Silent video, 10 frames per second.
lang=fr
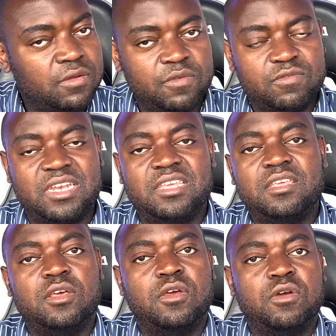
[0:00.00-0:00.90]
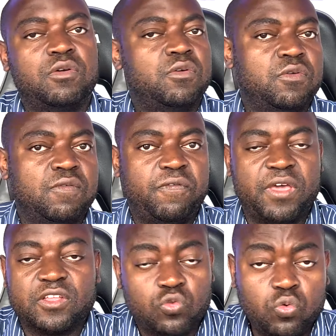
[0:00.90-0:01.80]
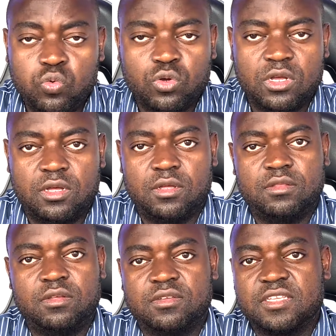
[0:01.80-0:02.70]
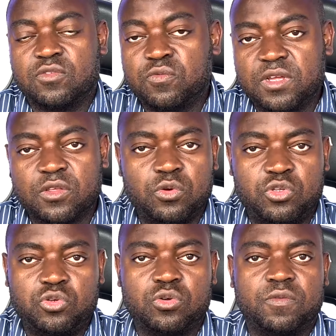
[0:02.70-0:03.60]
Vous allez euh, faire tout dans cette nouvelle culture.